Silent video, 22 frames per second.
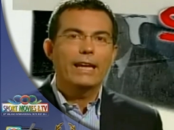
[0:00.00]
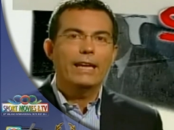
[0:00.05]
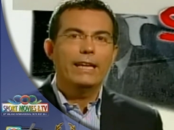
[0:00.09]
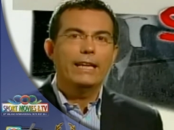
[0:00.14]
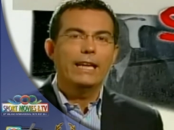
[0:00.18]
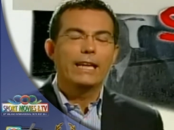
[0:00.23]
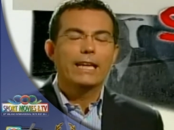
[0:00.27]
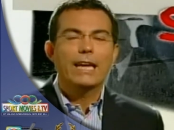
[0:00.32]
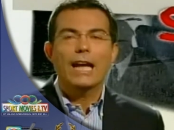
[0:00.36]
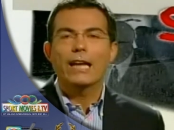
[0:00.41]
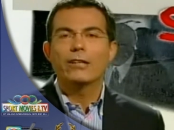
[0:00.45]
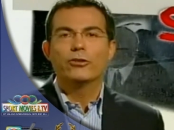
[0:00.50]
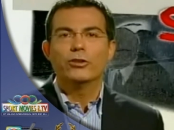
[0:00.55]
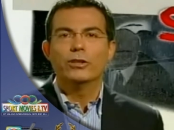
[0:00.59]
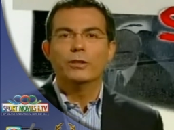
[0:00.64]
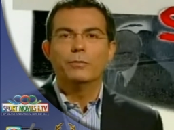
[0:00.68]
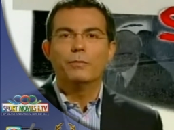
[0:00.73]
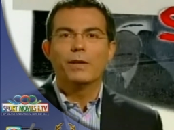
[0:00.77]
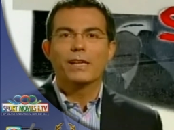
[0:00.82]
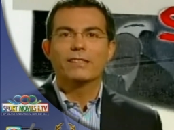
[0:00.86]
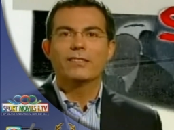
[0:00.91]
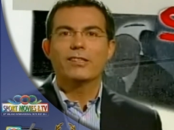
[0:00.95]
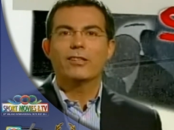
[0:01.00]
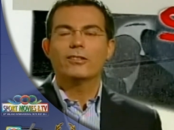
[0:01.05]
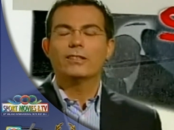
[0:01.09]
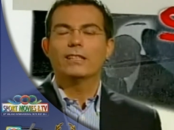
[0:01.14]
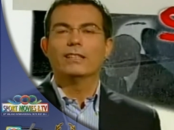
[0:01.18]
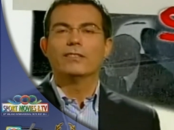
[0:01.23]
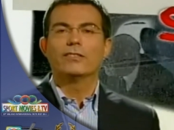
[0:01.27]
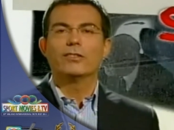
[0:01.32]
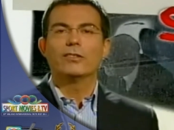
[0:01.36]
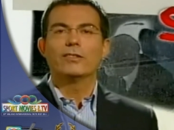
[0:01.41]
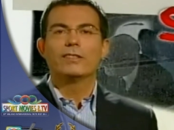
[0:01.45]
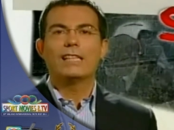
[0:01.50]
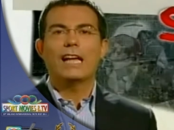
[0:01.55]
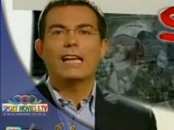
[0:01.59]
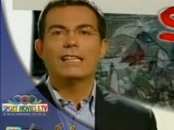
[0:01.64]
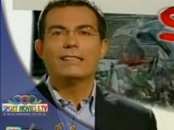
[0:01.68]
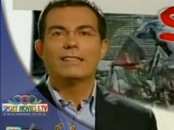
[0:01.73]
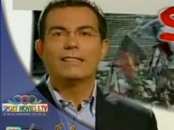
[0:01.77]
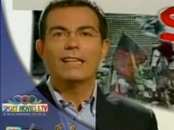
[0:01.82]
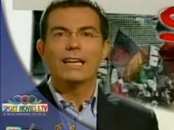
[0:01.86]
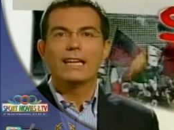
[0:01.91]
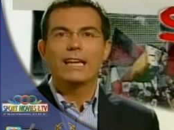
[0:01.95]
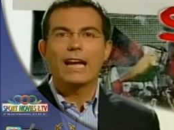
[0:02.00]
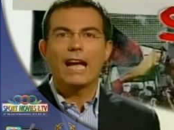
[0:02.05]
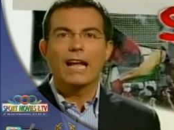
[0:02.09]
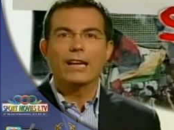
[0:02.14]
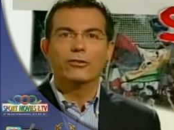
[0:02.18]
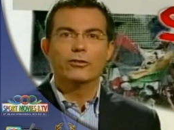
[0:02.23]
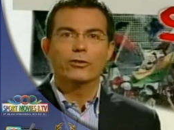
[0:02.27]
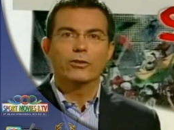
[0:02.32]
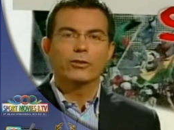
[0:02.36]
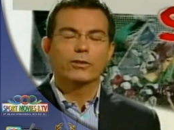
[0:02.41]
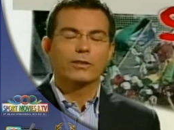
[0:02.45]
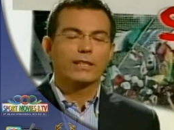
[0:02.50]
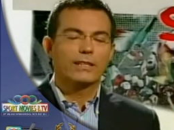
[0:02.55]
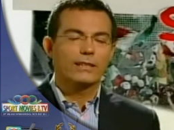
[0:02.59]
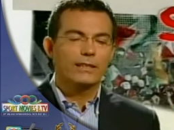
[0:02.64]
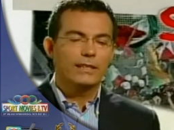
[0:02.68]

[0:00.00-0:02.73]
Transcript: Il calcio di Barzotto in sostanza è il calcio